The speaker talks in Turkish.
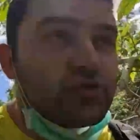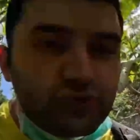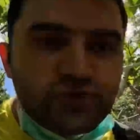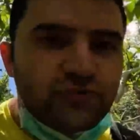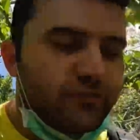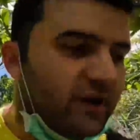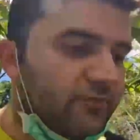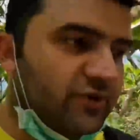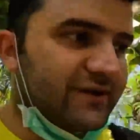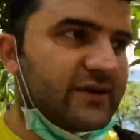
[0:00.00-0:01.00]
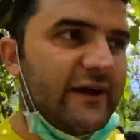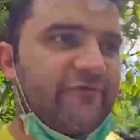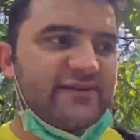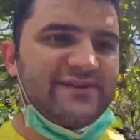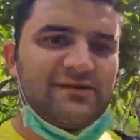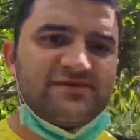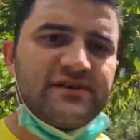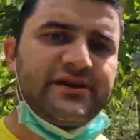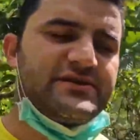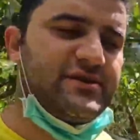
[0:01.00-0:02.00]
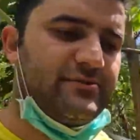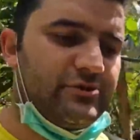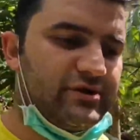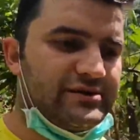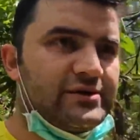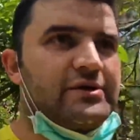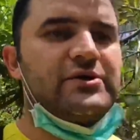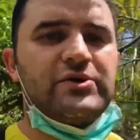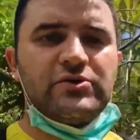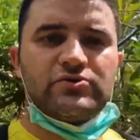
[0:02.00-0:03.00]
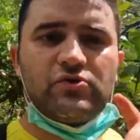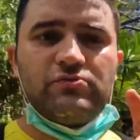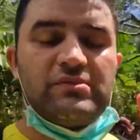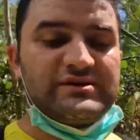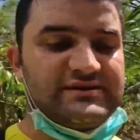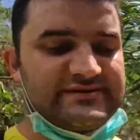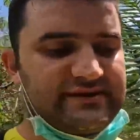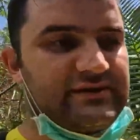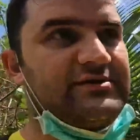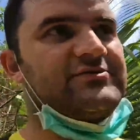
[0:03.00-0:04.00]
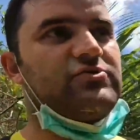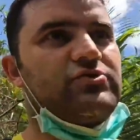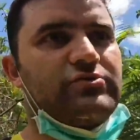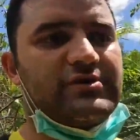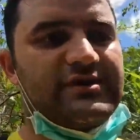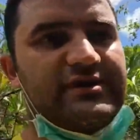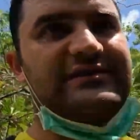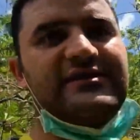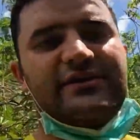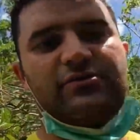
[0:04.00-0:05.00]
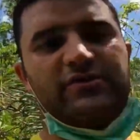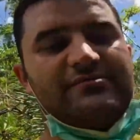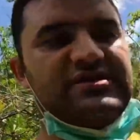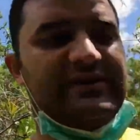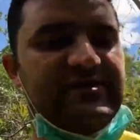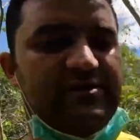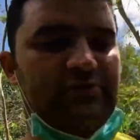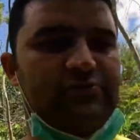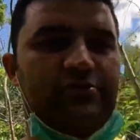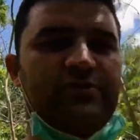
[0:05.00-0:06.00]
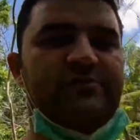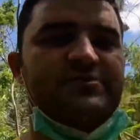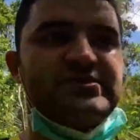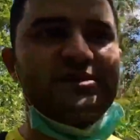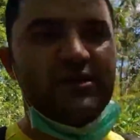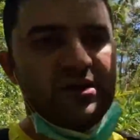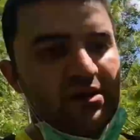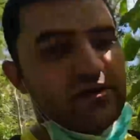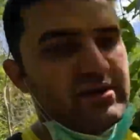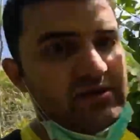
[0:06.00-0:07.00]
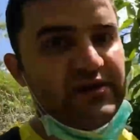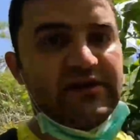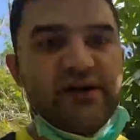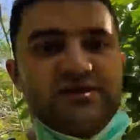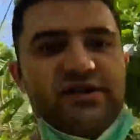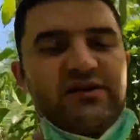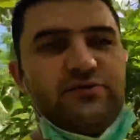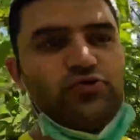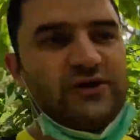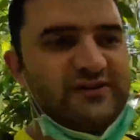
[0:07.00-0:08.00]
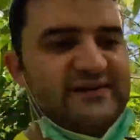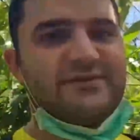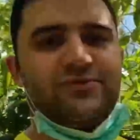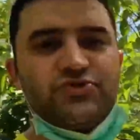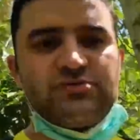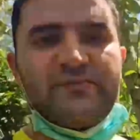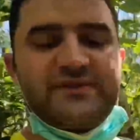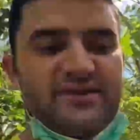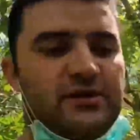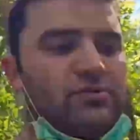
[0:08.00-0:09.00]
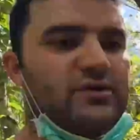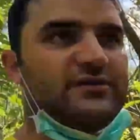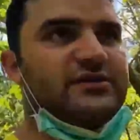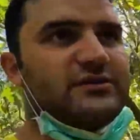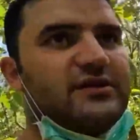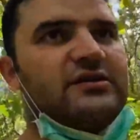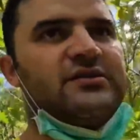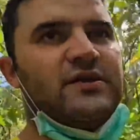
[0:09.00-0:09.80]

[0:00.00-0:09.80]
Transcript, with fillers: Çok küçük bu maymunlar en fazla 20 sene yaşayabiliyorlar. Dokunmanız yasak. Dokunduklarında intihar ediyorlarmış, kendilerini öldürüyorlarmış. Yine aynı şekilde yüksek sesli konuşmamanız gerekiyor yanlarında.